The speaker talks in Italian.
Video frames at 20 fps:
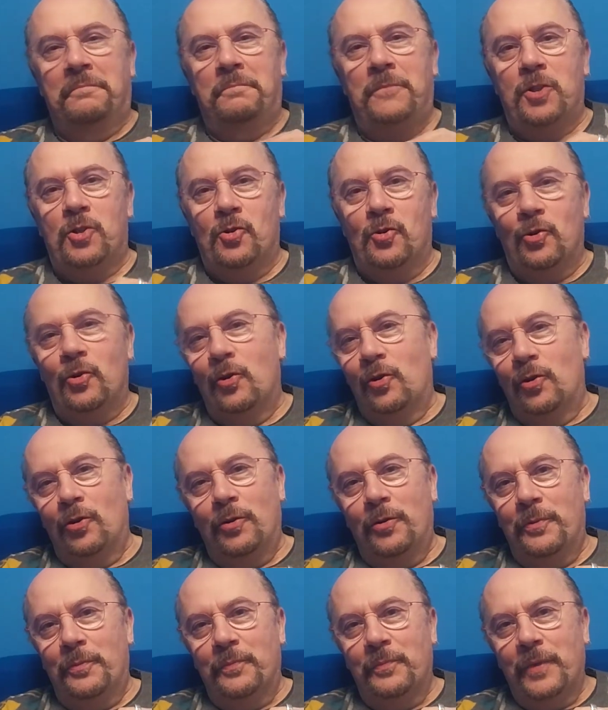mi
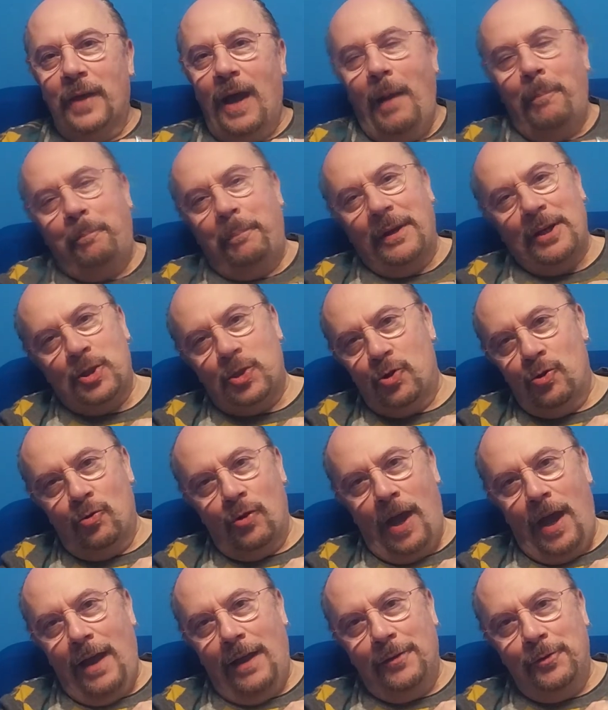sono
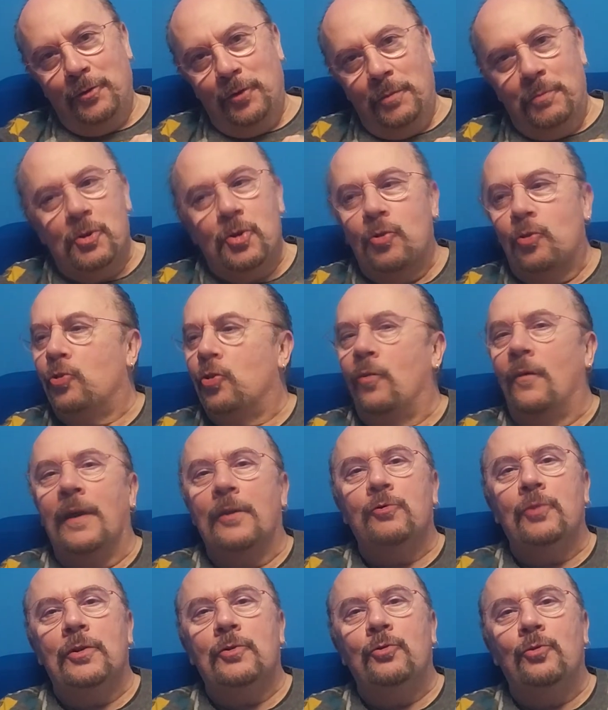appassionato e mi sono
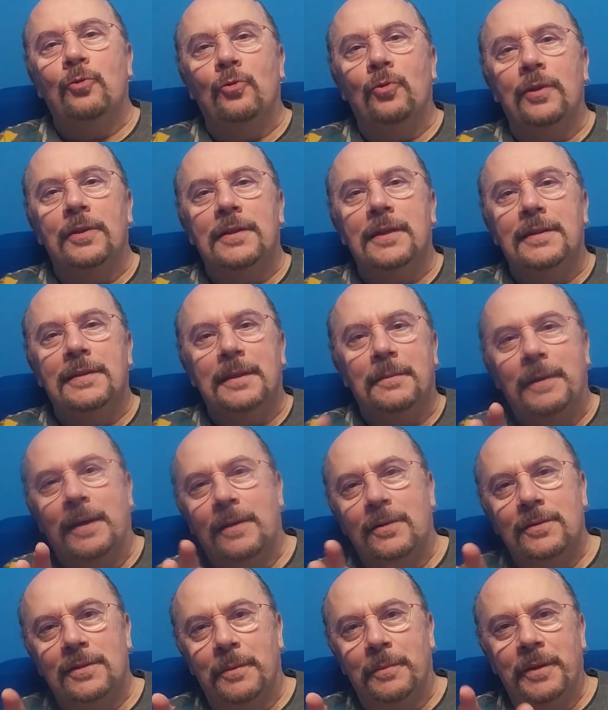trovato attore senza
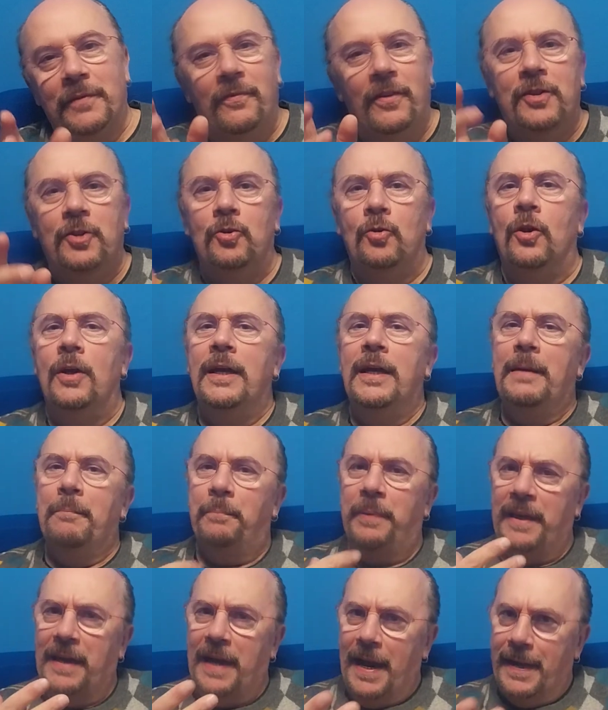manco sapere. Infatti io
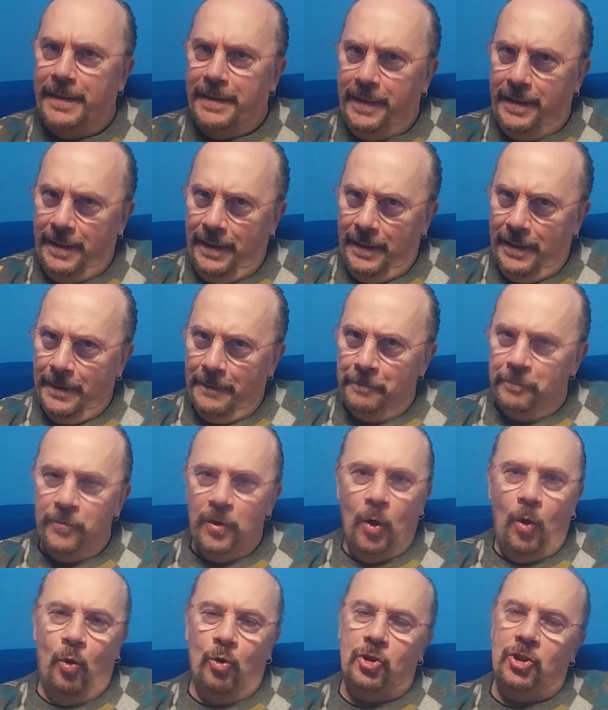per anni
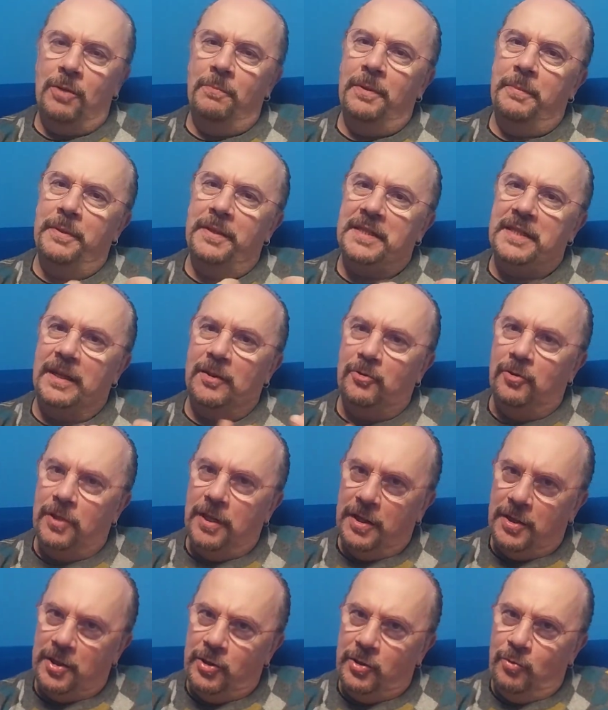ho sempre pensato
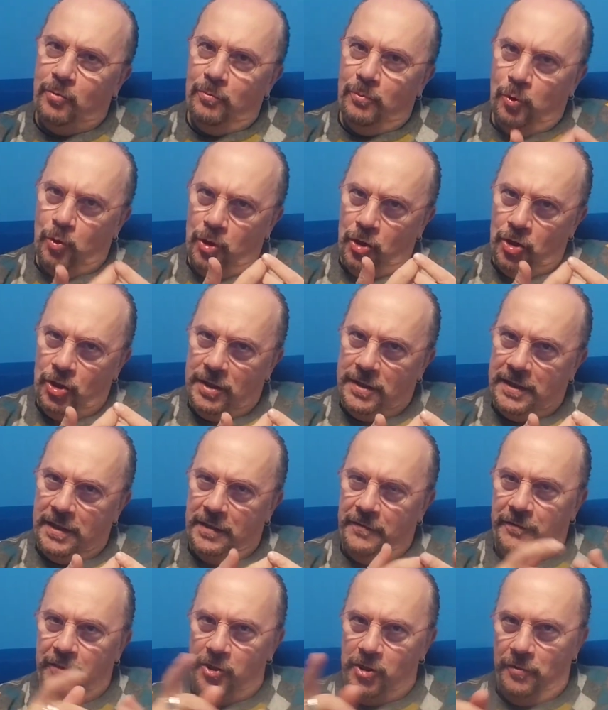di essere un musicista
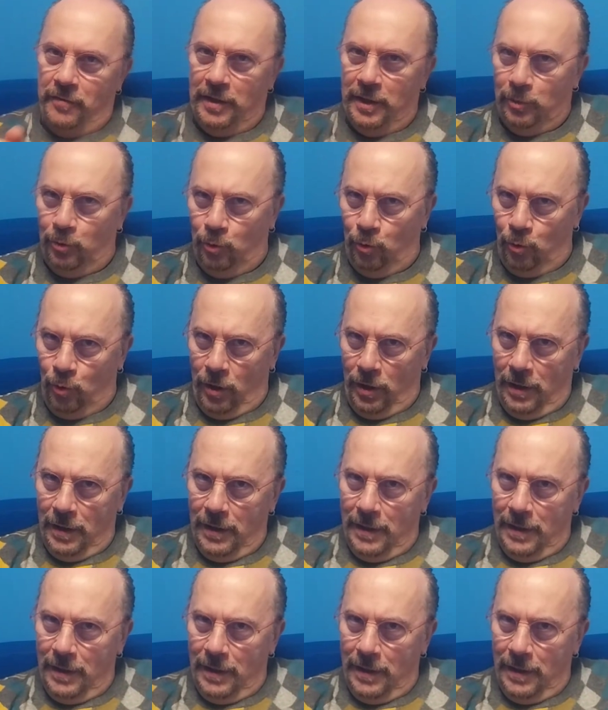che faceva l'attore.